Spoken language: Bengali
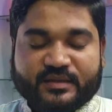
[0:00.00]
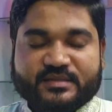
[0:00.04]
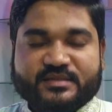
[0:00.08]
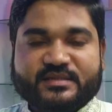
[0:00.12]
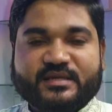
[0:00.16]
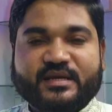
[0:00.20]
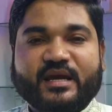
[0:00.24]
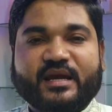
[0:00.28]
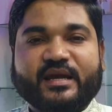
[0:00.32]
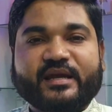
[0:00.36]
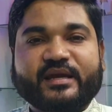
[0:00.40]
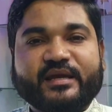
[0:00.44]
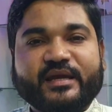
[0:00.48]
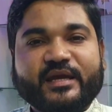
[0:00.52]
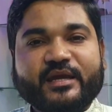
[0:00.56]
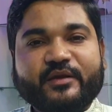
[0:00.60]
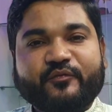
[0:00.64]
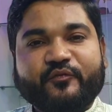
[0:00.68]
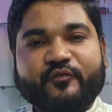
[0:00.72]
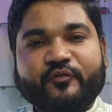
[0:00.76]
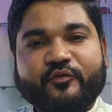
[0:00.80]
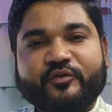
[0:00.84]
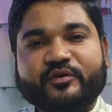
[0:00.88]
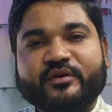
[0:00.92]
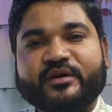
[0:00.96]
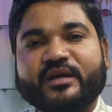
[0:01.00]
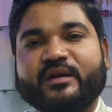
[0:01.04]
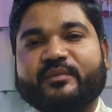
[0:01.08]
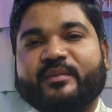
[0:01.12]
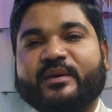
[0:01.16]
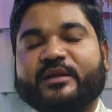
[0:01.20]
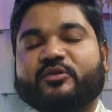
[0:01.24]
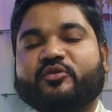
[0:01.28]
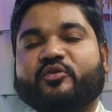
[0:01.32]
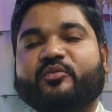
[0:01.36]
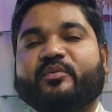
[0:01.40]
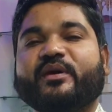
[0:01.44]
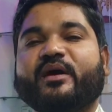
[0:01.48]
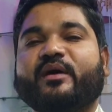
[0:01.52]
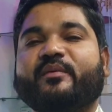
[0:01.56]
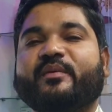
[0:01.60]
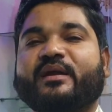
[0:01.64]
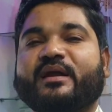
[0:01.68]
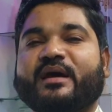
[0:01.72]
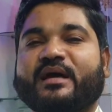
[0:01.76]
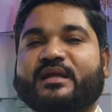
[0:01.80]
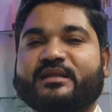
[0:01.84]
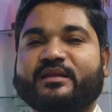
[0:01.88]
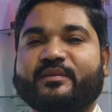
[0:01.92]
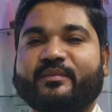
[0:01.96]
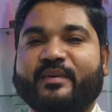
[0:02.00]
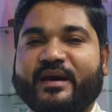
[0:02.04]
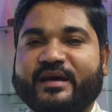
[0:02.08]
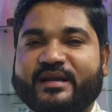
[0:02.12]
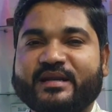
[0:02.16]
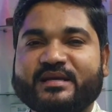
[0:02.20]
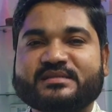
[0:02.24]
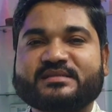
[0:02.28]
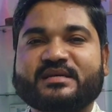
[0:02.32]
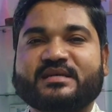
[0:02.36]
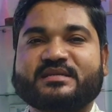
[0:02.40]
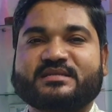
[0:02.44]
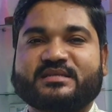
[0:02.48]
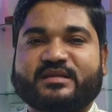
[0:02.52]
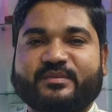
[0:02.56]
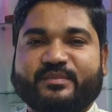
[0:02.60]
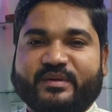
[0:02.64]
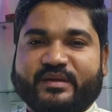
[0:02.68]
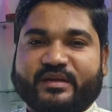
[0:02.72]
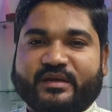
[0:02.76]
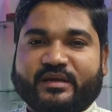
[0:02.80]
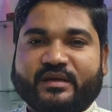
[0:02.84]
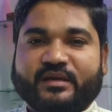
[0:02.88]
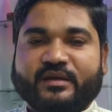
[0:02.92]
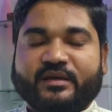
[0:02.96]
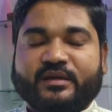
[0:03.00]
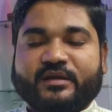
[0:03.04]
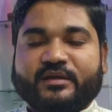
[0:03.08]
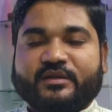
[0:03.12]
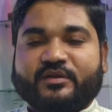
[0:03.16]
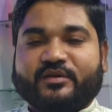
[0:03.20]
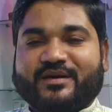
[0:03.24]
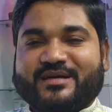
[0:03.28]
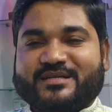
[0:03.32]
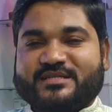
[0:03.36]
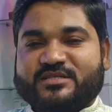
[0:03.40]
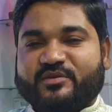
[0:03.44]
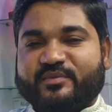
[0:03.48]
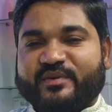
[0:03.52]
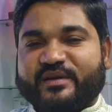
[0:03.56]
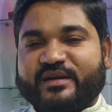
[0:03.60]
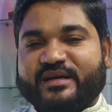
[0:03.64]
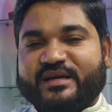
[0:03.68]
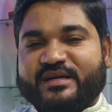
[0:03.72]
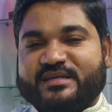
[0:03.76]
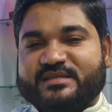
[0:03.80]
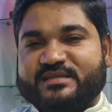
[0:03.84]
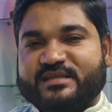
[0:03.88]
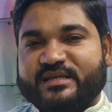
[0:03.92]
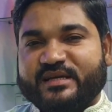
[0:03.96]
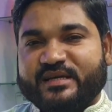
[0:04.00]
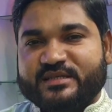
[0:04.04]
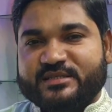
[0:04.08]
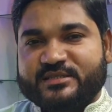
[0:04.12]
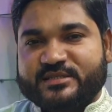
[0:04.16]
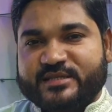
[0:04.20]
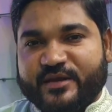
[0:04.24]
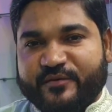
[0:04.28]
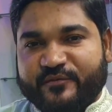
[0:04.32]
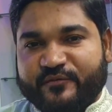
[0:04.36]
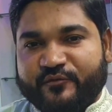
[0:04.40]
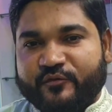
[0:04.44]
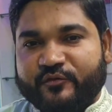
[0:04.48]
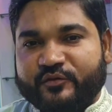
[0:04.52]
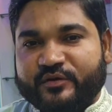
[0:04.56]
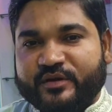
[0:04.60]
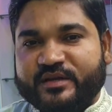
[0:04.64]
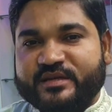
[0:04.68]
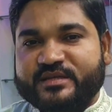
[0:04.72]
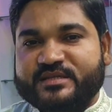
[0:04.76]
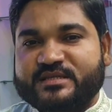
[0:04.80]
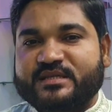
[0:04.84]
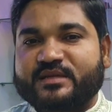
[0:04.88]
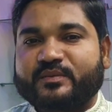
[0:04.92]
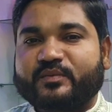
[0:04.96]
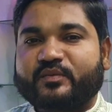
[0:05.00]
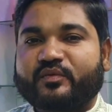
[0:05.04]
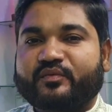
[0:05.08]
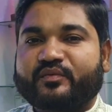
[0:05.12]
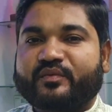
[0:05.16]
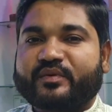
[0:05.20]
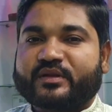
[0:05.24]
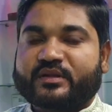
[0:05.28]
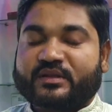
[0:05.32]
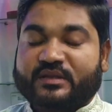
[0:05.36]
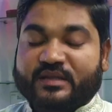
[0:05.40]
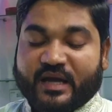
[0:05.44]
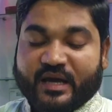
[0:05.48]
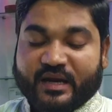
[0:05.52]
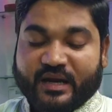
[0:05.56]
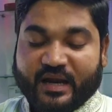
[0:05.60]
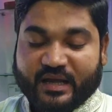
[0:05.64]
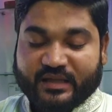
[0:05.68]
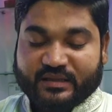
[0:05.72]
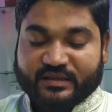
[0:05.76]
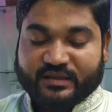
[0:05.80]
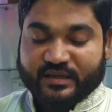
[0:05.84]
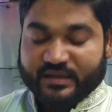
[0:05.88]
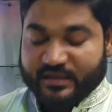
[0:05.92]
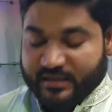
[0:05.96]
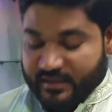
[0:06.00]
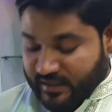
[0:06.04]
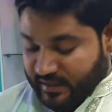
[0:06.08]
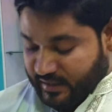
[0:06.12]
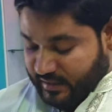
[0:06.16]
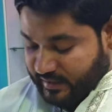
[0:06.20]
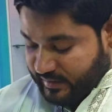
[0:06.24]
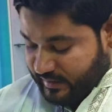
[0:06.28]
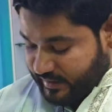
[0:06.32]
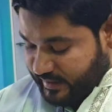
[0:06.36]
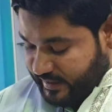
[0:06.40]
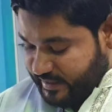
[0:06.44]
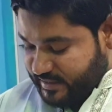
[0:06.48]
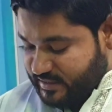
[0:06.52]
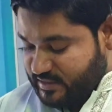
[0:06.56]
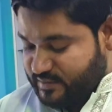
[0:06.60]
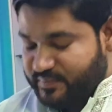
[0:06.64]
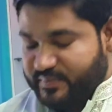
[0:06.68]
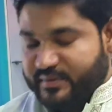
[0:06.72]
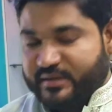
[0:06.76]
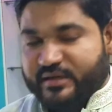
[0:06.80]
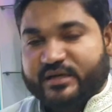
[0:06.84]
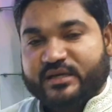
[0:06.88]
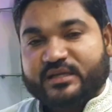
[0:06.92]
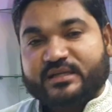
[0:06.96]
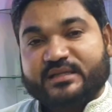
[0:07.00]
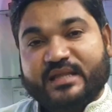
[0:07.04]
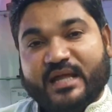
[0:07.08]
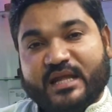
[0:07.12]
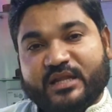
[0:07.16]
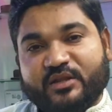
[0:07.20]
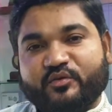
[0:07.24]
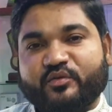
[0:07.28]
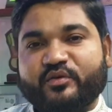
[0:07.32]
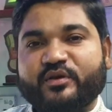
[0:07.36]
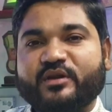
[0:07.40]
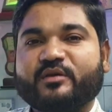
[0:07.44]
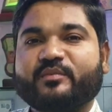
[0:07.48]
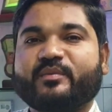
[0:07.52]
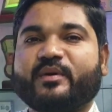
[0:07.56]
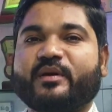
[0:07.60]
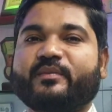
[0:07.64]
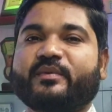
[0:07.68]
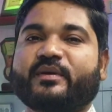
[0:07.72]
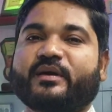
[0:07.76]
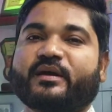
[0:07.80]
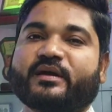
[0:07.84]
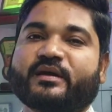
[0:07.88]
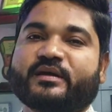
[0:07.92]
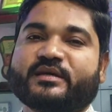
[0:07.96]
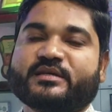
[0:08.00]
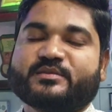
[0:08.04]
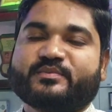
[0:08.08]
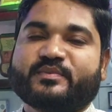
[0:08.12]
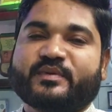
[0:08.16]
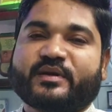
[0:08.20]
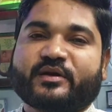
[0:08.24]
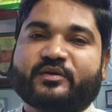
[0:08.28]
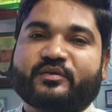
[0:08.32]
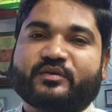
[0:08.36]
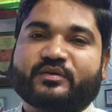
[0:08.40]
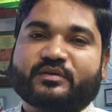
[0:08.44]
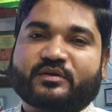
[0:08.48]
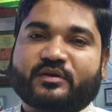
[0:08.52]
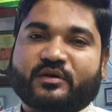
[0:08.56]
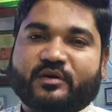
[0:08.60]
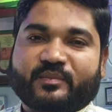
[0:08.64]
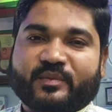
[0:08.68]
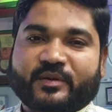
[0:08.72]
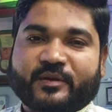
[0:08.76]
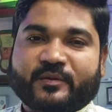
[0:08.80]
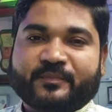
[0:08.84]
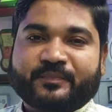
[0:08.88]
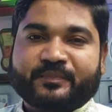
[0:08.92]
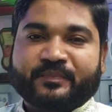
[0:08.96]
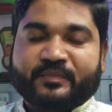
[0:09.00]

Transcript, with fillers: যে এই ফোনটার মাধ্যমে আমার হাতে ভাইরাস আসতে পারে তো কাস্টমারের কাছ থেকে যে ফোনটা রিসিভ করবে তার হাতেই এই স্প্রেটা তাৎক্ষণিকভাবে স্প্রে করতে হবে